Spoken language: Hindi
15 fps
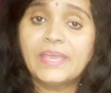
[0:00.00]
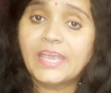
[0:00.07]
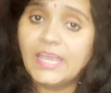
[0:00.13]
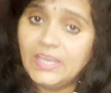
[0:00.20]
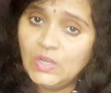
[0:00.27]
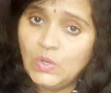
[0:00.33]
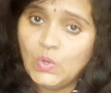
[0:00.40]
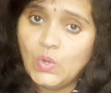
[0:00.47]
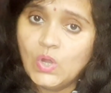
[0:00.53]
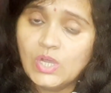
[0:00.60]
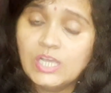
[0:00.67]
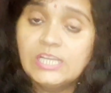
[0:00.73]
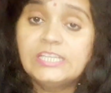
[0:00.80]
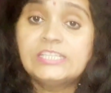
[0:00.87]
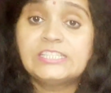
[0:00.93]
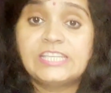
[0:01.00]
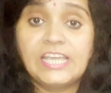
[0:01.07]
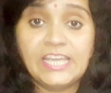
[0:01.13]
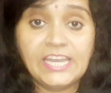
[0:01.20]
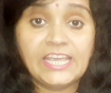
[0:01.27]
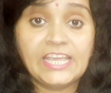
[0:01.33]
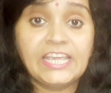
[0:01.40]
कई लोग
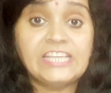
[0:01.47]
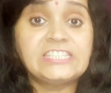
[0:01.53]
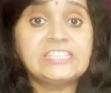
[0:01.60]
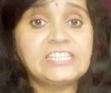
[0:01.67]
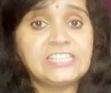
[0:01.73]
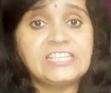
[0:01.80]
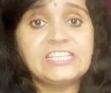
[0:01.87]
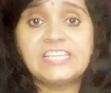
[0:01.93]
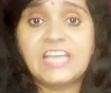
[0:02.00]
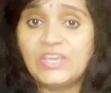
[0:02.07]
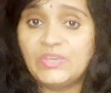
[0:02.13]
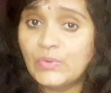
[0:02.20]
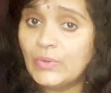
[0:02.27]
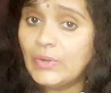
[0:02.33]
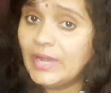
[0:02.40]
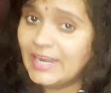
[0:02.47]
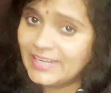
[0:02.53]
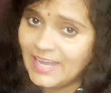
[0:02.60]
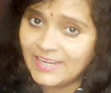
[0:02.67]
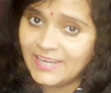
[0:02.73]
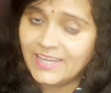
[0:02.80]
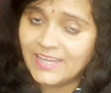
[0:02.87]
चेहरे के जिद्दी झाइयों को
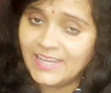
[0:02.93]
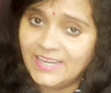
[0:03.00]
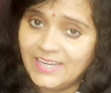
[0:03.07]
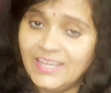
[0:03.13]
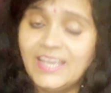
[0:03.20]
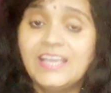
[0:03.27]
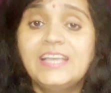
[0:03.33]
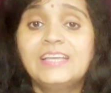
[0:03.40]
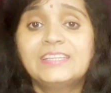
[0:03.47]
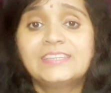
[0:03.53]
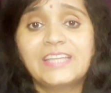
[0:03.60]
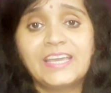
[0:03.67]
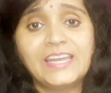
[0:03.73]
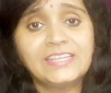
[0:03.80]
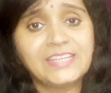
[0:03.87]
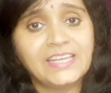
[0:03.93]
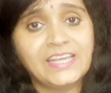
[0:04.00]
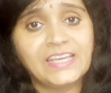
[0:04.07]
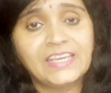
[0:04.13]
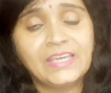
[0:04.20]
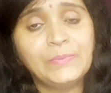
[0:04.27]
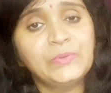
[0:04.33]
हटाने के लिए तरह
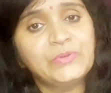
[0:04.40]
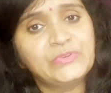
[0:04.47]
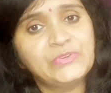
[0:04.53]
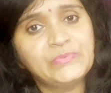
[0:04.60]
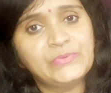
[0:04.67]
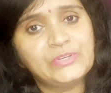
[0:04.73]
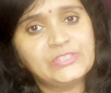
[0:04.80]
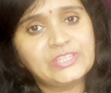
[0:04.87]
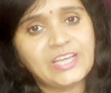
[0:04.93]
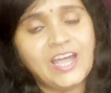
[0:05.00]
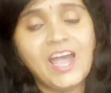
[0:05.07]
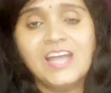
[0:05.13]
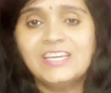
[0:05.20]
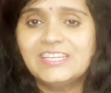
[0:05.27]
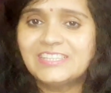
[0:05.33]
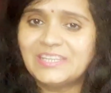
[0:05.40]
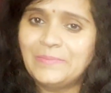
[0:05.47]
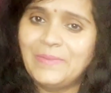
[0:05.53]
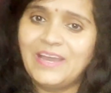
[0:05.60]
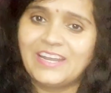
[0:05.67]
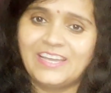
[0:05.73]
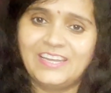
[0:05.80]
तरह के ब्यूटी प्रोडक्ट का
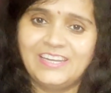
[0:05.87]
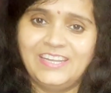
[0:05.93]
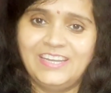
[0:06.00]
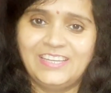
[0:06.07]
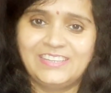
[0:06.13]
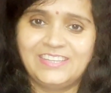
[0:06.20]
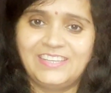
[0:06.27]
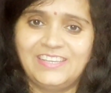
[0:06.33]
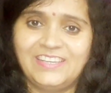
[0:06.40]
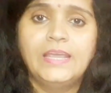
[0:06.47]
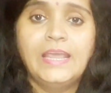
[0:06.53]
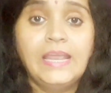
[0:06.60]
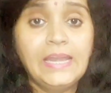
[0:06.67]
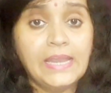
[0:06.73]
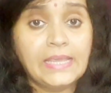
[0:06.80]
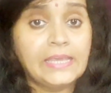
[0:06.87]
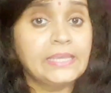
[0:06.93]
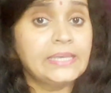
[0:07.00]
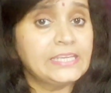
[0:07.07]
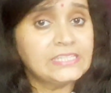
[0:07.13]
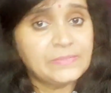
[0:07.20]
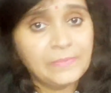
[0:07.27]
इस्तेमाल करने लगते हैं
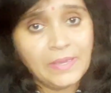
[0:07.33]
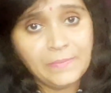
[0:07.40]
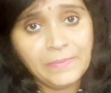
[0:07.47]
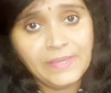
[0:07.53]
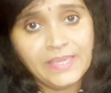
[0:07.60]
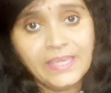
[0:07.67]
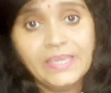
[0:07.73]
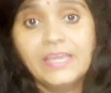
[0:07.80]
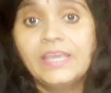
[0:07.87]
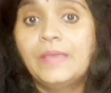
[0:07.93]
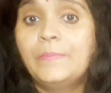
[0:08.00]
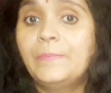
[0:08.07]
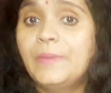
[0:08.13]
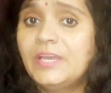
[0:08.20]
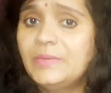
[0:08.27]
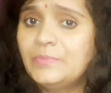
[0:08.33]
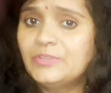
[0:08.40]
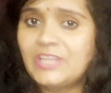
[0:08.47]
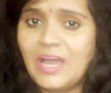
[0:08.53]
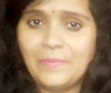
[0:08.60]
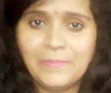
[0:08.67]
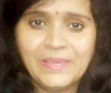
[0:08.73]
लेकिन इसमें भी मन
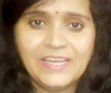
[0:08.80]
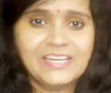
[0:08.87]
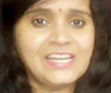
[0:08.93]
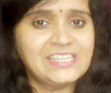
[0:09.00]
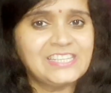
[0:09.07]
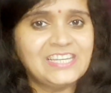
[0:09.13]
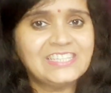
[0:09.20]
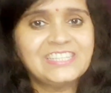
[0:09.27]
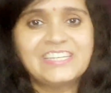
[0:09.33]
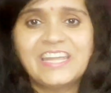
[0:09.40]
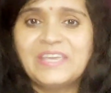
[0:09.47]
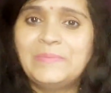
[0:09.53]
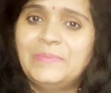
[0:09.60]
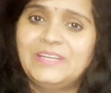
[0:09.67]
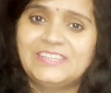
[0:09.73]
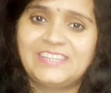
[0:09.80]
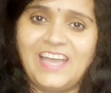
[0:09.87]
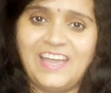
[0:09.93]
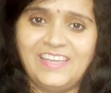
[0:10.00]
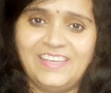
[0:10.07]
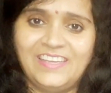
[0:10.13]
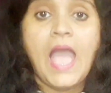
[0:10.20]
मुताबिक रिजल्ट नहीं मिलता
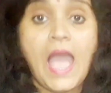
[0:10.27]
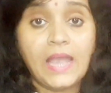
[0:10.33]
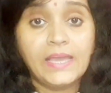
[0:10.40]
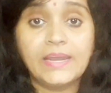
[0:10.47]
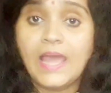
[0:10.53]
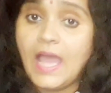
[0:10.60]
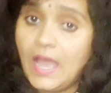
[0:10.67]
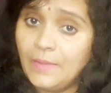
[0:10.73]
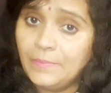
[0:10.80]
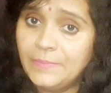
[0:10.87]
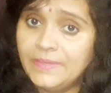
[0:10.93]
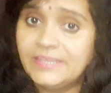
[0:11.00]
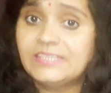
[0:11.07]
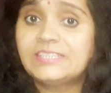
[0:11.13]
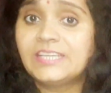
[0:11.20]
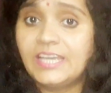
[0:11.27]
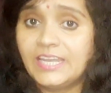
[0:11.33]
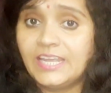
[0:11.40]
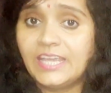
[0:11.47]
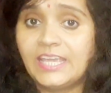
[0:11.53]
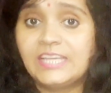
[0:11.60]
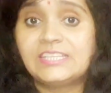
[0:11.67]
है अगर आप भी
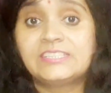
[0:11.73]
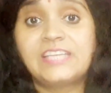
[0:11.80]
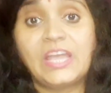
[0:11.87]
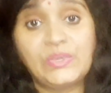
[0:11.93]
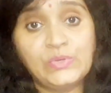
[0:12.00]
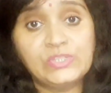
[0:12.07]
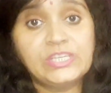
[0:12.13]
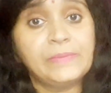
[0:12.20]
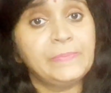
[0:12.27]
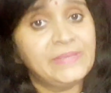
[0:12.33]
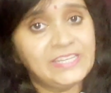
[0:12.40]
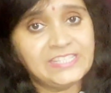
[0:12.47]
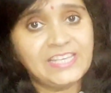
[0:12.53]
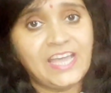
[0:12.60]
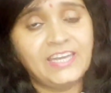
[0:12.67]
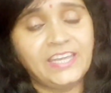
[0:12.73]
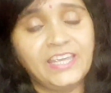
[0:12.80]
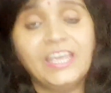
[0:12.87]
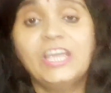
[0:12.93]
चेहरे के झाइयों से परेशान हैं